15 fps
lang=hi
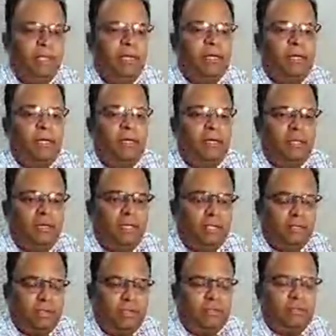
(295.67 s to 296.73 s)
एक आटा का
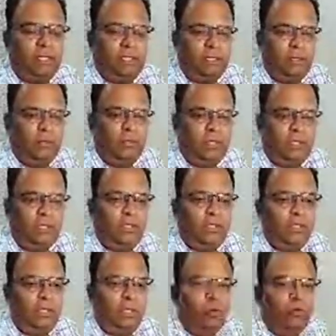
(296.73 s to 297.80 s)
ऐसे स्कैंडल हुआ था
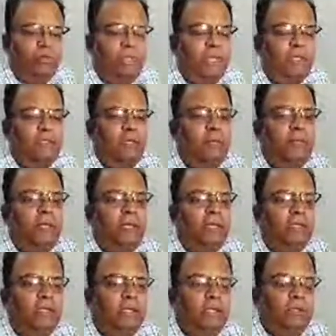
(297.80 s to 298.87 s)
उसके अंदर भी
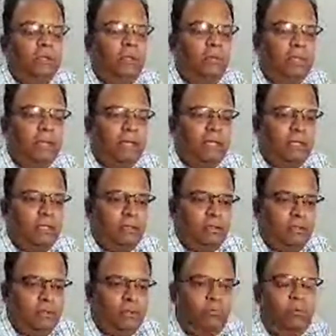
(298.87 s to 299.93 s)
ये जो हमारे
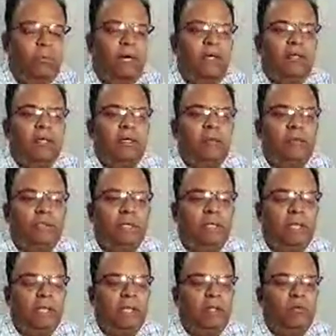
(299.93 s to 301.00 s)
जो विभाग के कर्मचारी
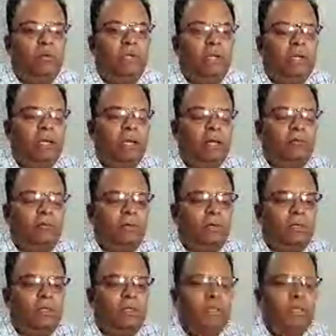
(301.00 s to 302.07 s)
हैं उनके खिलाफ
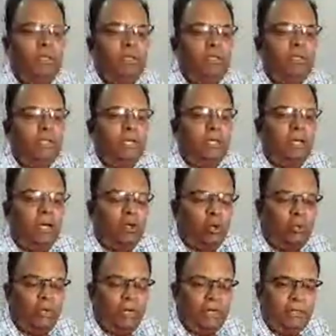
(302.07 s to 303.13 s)
ये
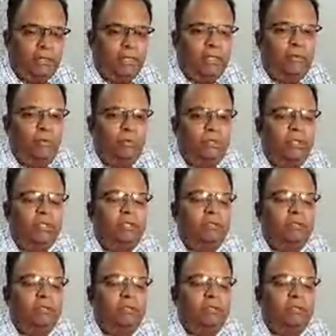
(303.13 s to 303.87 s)
आरोप लगे थे कि उसकी